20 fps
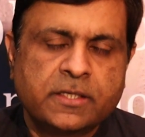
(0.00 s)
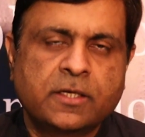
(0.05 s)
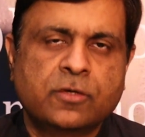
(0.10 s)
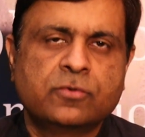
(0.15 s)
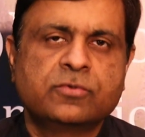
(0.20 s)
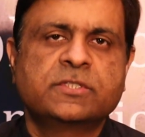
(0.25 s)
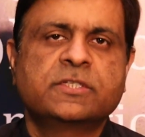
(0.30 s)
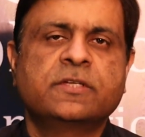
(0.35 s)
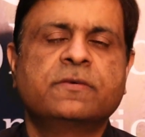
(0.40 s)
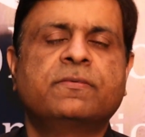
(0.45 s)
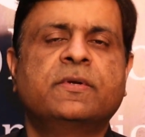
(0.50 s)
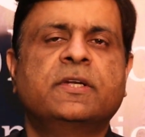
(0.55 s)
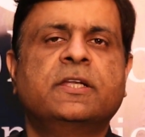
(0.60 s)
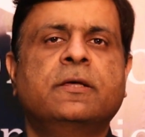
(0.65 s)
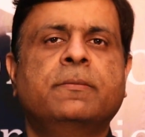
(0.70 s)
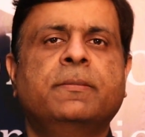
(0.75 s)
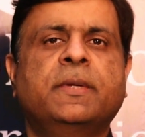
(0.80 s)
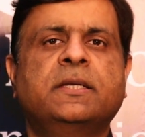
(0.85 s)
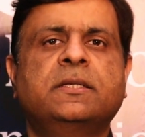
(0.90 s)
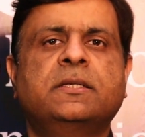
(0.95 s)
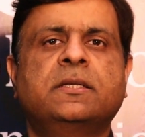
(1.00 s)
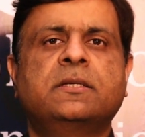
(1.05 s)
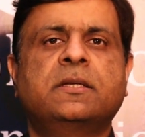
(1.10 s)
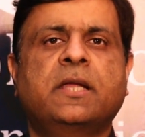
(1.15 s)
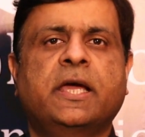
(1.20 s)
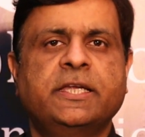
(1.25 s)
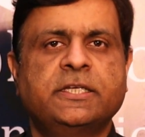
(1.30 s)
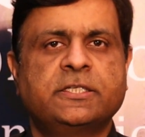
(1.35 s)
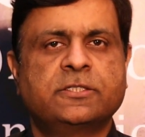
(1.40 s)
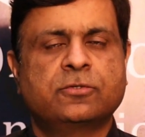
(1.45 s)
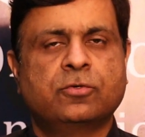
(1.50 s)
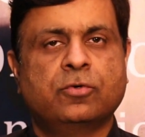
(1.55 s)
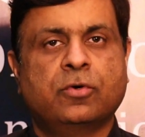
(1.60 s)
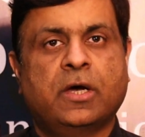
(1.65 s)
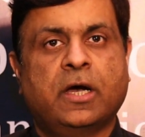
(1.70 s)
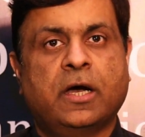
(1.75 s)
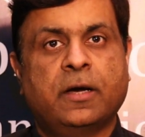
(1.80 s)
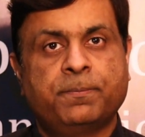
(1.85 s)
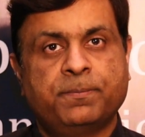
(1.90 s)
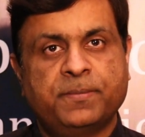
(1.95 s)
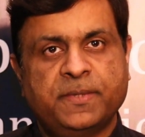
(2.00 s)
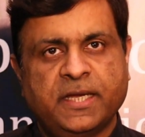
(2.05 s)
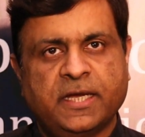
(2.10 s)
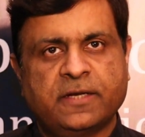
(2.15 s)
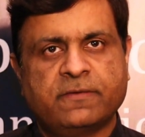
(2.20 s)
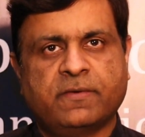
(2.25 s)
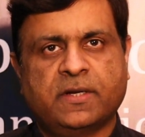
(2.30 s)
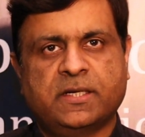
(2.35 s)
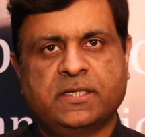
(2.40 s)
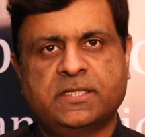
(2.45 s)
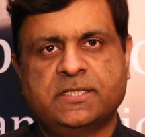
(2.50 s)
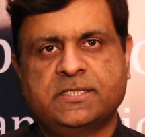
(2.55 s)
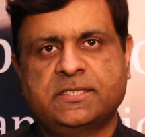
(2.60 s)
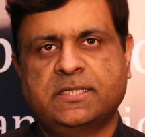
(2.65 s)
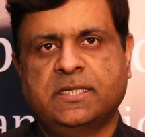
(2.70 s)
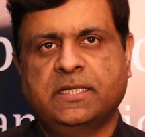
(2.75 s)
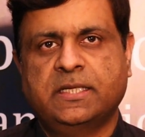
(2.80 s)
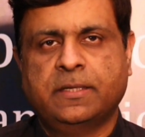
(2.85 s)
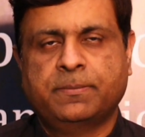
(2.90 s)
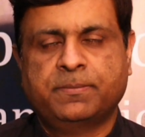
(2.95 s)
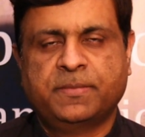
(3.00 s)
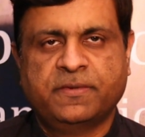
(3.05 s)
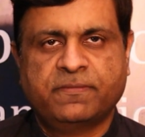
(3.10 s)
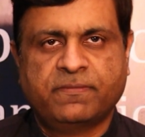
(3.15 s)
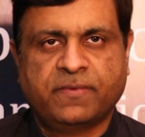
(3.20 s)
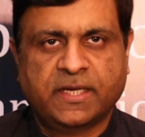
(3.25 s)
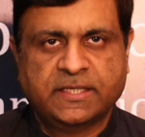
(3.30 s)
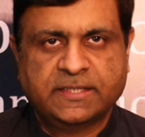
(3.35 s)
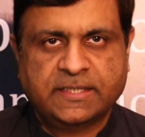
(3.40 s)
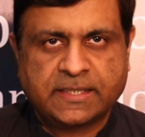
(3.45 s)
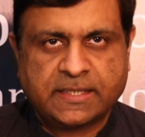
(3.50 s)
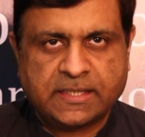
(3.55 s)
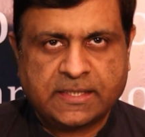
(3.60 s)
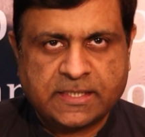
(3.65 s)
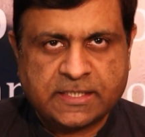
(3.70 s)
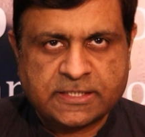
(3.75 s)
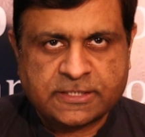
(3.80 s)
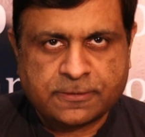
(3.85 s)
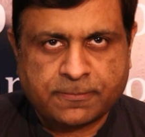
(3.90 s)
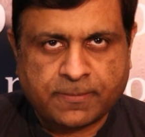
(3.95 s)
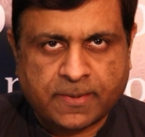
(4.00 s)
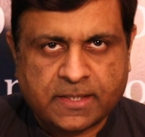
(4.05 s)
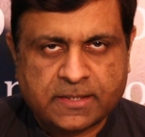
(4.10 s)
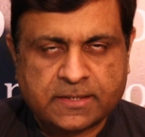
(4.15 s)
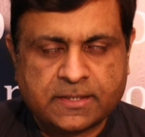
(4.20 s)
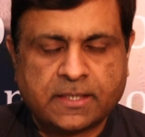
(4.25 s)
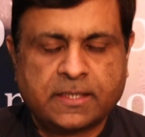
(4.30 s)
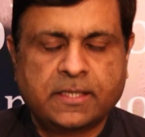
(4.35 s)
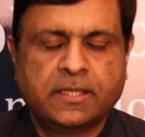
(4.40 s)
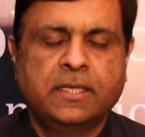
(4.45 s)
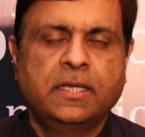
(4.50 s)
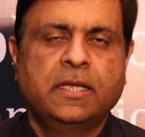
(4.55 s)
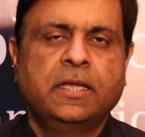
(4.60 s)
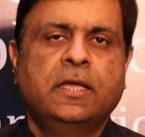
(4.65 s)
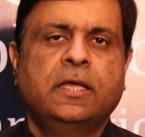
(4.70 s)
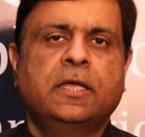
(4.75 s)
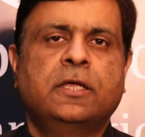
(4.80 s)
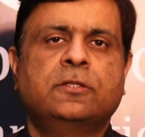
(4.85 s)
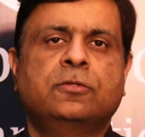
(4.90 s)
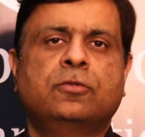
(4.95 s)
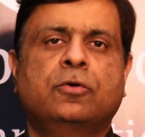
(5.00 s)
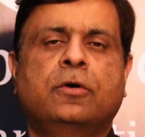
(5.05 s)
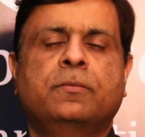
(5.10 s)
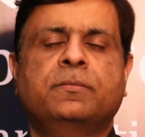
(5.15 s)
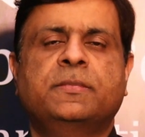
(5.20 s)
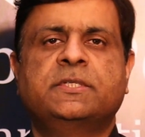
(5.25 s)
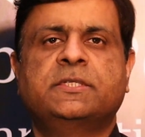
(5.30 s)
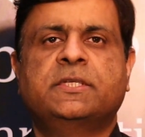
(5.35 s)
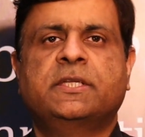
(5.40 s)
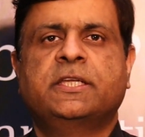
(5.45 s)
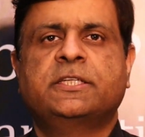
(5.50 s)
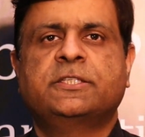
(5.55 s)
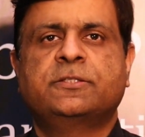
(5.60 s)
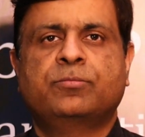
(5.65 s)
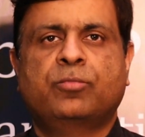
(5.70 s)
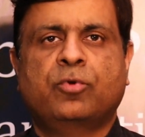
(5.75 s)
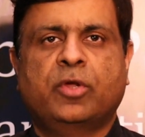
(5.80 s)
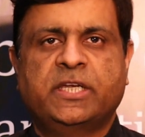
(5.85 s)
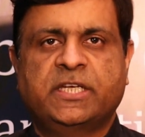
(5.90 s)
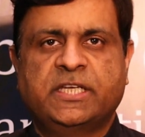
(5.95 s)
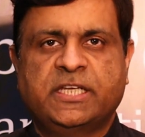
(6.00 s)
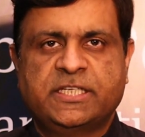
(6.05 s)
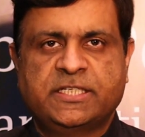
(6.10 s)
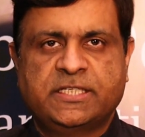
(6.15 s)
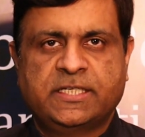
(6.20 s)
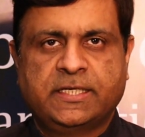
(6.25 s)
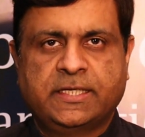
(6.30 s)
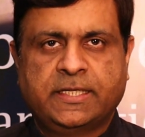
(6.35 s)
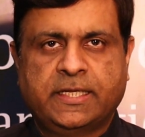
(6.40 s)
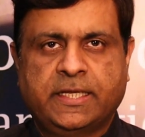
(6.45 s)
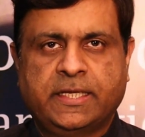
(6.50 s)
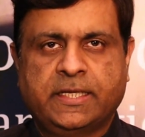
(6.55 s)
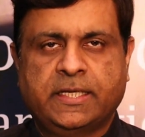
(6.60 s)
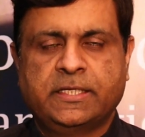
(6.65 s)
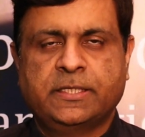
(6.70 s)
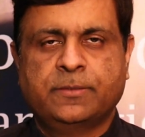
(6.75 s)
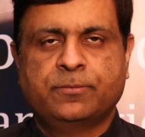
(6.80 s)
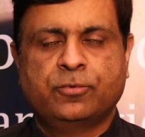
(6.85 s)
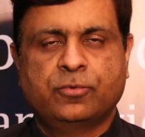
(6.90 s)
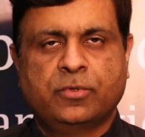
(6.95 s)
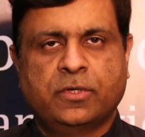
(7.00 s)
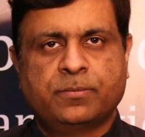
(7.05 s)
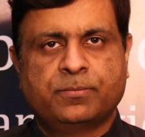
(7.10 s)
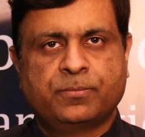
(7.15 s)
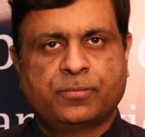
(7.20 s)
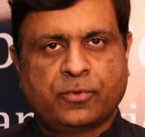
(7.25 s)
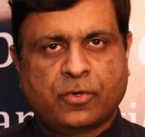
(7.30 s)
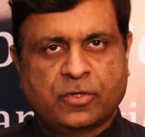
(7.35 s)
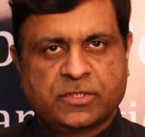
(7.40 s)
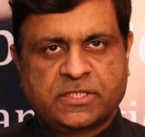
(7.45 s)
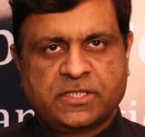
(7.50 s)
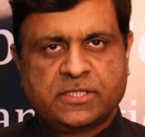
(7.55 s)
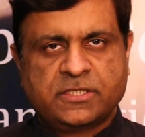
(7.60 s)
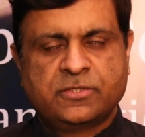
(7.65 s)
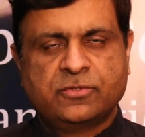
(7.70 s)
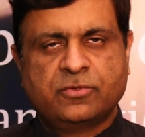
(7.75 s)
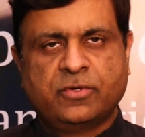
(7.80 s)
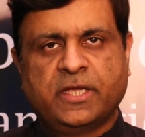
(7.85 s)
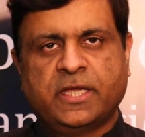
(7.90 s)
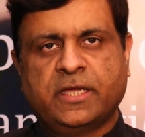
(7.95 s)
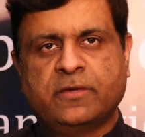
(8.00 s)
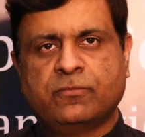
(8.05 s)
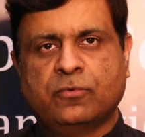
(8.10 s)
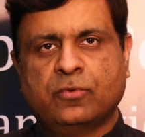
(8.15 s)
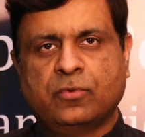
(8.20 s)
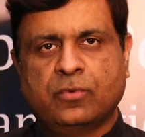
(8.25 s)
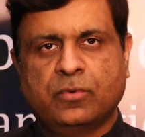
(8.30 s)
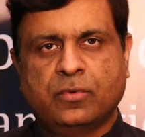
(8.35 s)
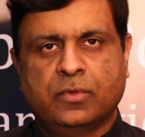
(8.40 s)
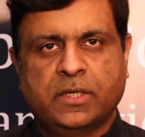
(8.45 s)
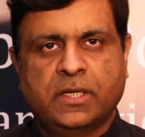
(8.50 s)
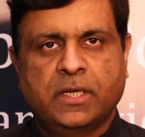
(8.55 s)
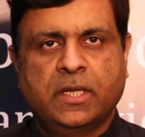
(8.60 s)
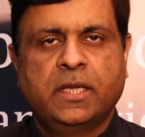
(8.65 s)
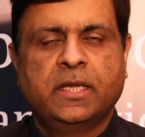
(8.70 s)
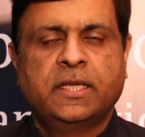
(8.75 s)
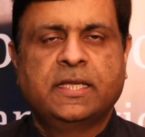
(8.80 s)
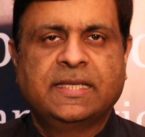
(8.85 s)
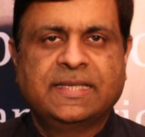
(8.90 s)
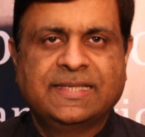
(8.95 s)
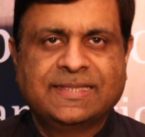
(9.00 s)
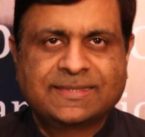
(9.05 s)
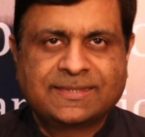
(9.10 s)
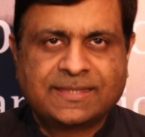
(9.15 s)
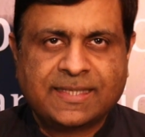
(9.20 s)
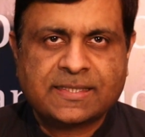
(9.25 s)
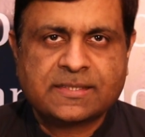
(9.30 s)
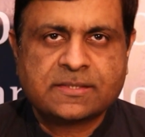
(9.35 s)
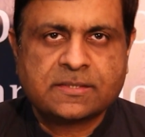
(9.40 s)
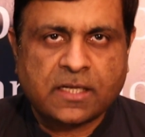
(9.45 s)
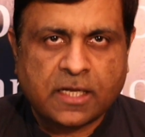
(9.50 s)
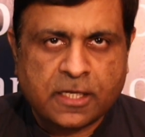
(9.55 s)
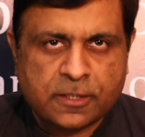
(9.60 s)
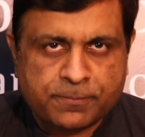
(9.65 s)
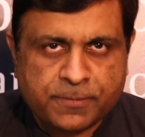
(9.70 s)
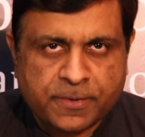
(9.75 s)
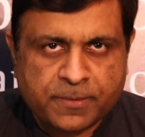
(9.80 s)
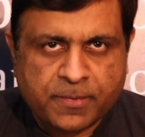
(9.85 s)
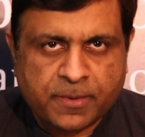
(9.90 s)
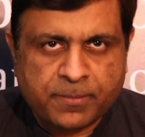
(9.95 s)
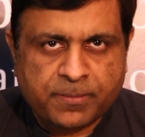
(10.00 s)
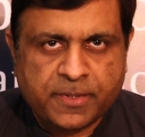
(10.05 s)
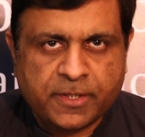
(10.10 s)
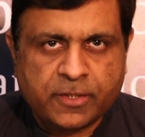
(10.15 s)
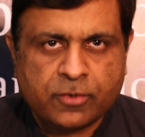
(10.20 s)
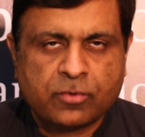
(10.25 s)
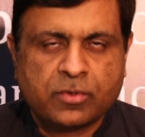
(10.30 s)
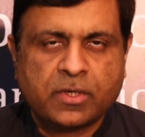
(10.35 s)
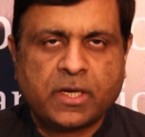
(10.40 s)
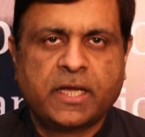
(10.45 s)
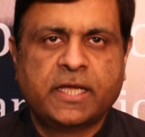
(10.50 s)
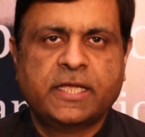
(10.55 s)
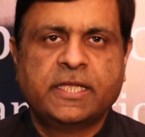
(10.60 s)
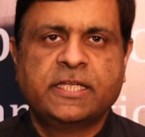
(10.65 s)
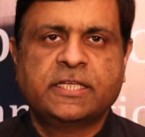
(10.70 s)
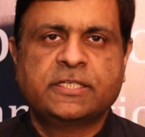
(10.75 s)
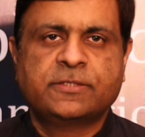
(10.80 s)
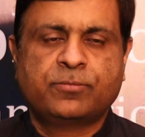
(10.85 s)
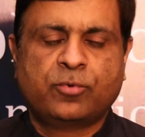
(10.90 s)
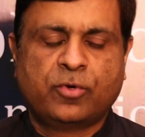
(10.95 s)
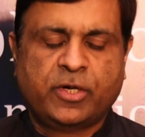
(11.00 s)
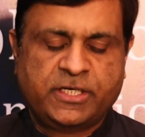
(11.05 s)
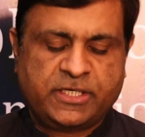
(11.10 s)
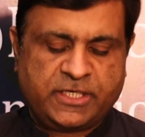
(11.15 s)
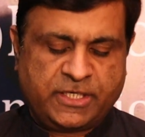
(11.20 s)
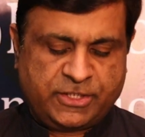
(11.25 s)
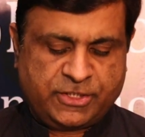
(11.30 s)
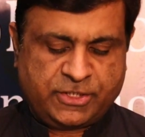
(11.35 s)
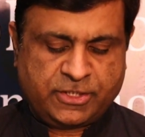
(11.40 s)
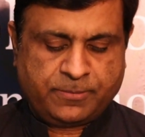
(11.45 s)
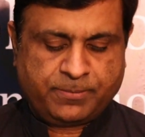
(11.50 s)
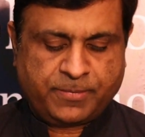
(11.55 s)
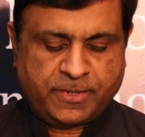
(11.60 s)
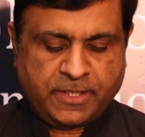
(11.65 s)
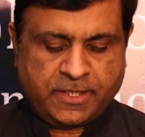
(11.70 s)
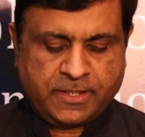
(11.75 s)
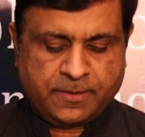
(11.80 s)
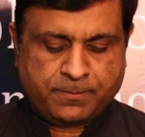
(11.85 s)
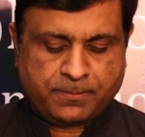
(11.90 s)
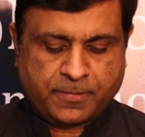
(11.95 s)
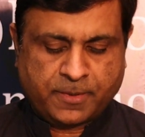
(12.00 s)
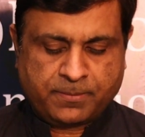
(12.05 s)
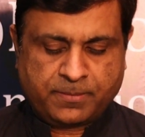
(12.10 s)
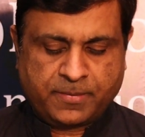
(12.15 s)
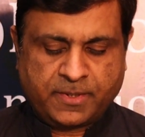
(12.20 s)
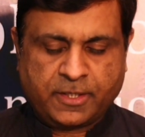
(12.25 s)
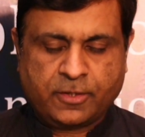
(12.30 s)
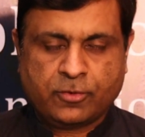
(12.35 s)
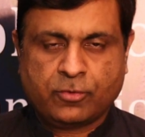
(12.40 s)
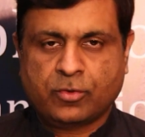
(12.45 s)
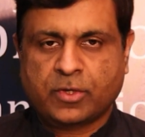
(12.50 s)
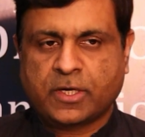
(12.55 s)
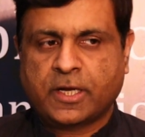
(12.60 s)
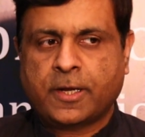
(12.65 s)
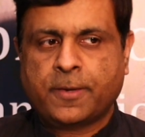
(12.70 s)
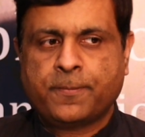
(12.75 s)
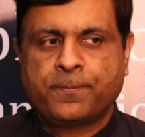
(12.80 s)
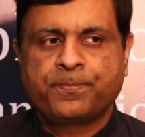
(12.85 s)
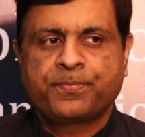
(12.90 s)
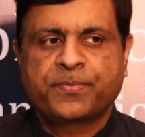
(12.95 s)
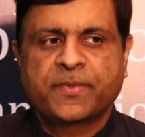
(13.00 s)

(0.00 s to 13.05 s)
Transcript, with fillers: या उसके फंडामेंटल राइट्स को अपने एडवांटेज के लिए अपने फ़ायदे के लिए इस्तेमाल करें तो हम इसे एक्सप्लाइटेशन कहेंगे ये पूरा प्रोसेस जो है वो इस्तेसाल पे मबनी होगा एक्सप्लाइटेशन पे मबनी होगा